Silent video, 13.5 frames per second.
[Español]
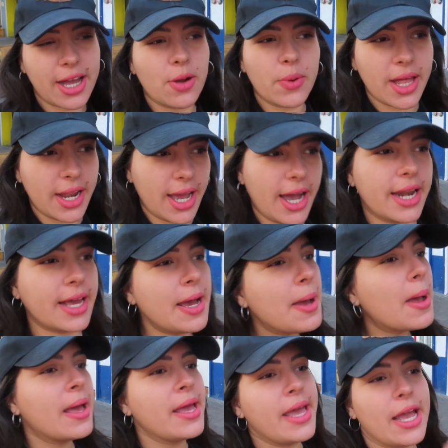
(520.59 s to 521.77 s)
acá en Guadalajara
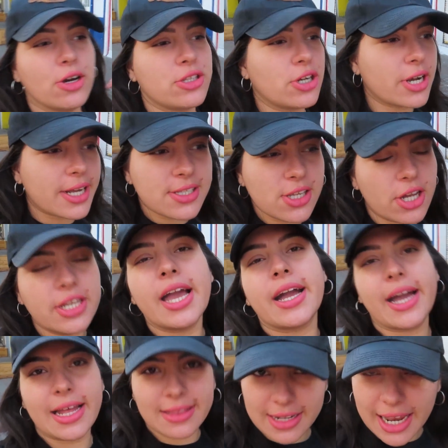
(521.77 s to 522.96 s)
en otra ocasión y
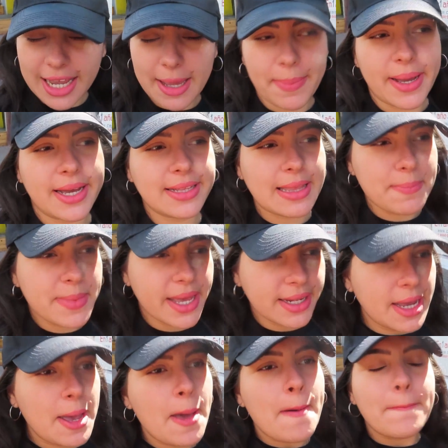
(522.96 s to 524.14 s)
acá en Tlaquepaque también,
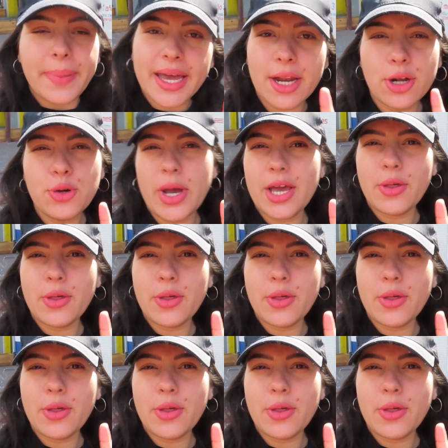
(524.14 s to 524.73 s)
pero no